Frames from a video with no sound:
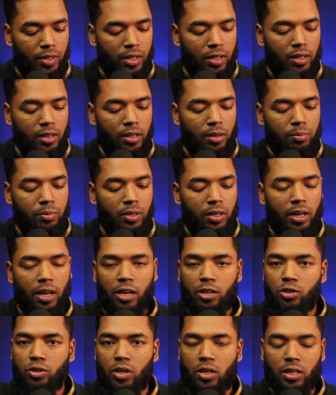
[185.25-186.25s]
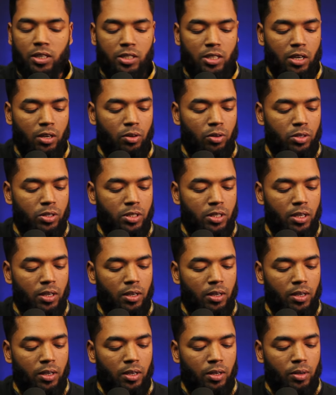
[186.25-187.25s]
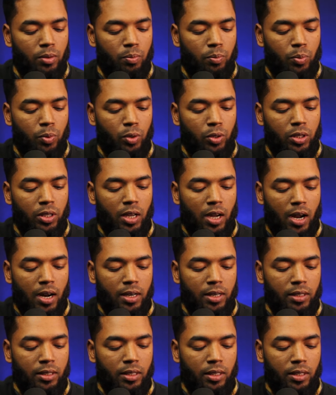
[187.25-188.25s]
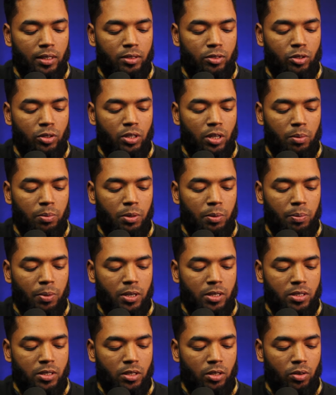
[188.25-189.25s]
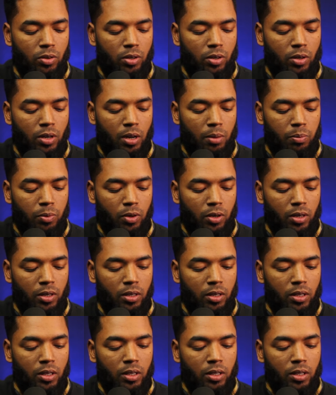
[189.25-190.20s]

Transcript: এখানে আপনার একশো আটি শাক হচ্ছে প্রতি আটিতে যদি আপনি পাঁচ টাকা করে লাভ করেন